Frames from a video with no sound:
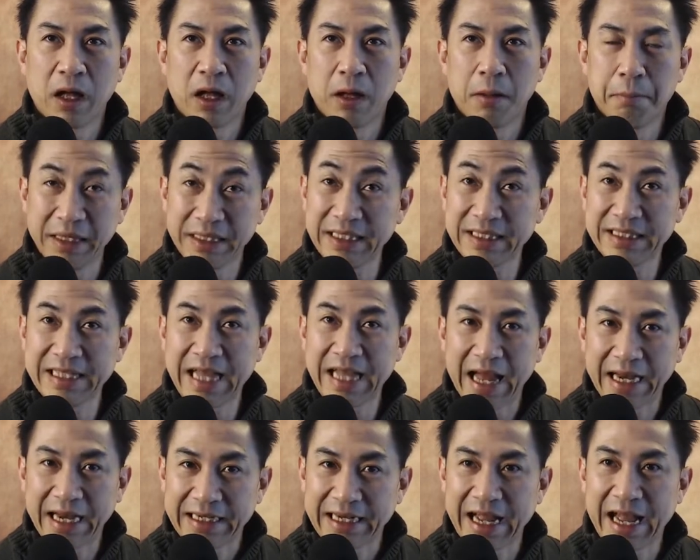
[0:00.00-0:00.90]
มาตรฐา
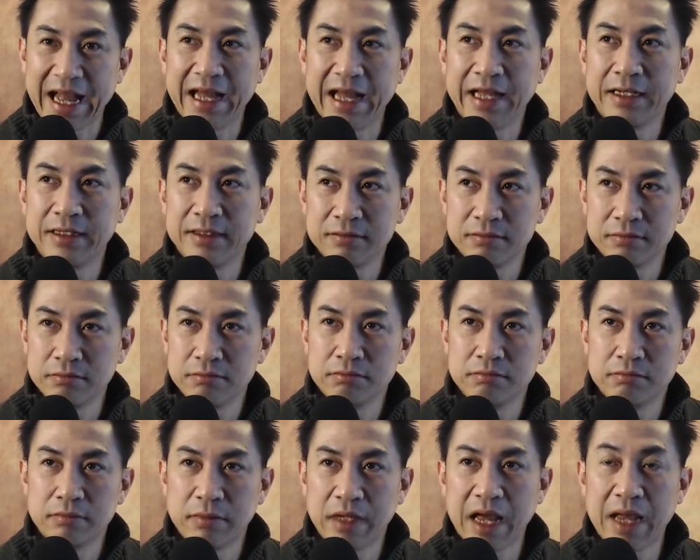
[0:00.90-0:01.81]
นการ
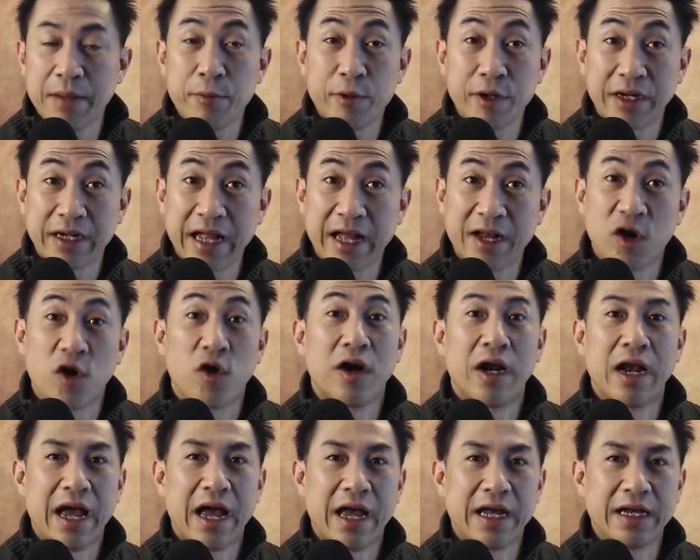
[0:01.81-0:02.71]
ให้บริการออน
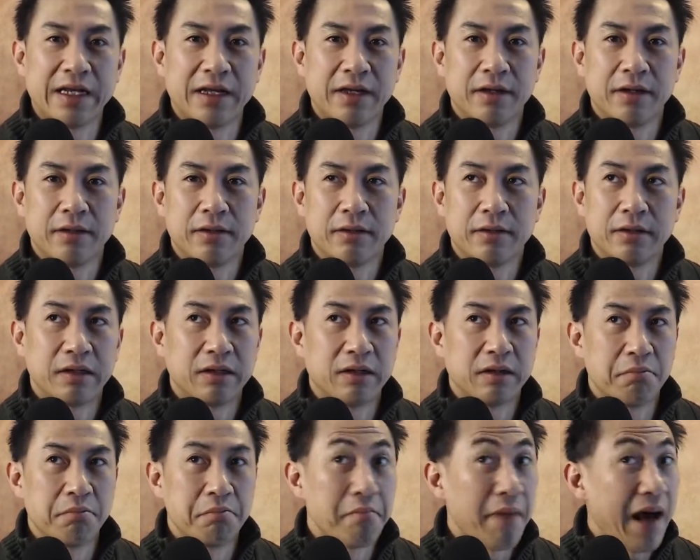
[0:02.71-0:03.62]
ไลน์เนี่ย
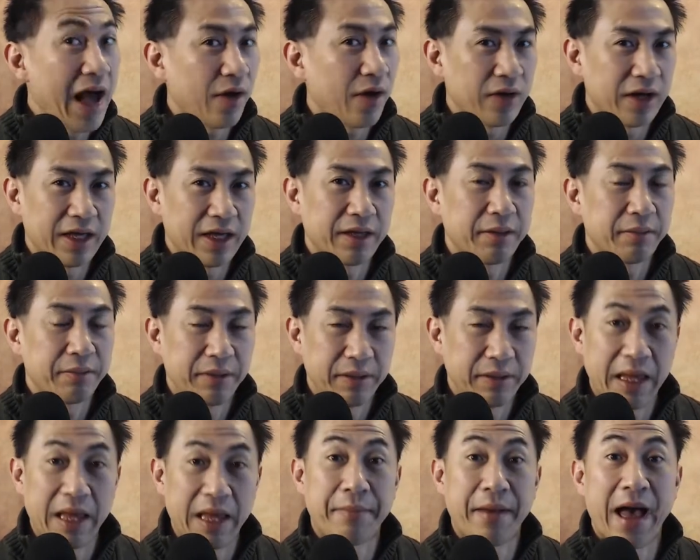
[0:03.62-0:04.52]
มากกว่า
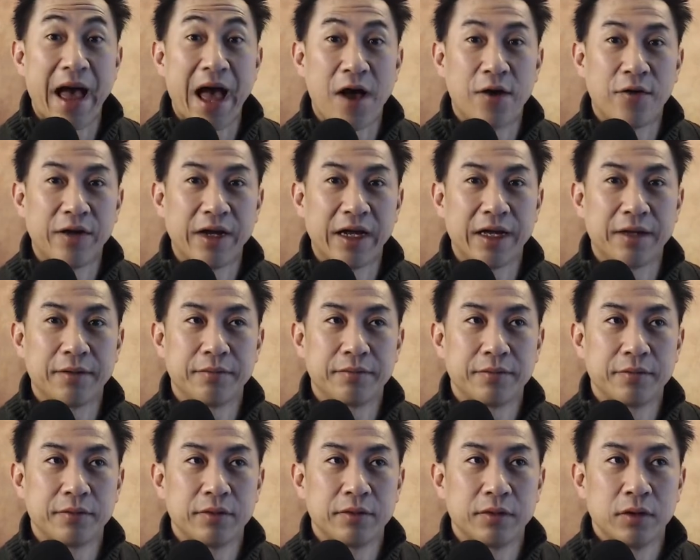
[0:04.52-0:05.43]
PayPal นะครับ
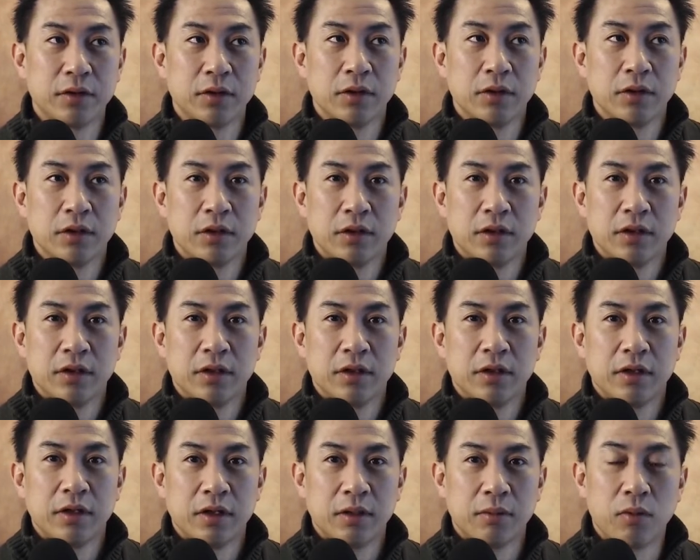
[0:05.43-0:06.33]

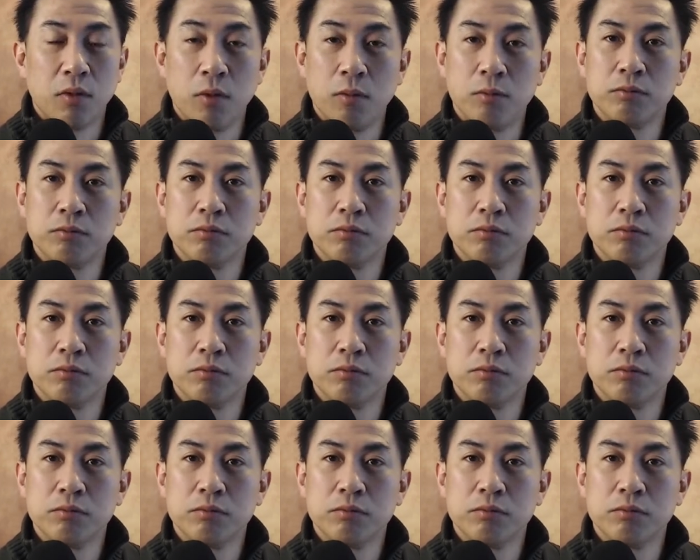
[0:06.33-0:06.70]
ผม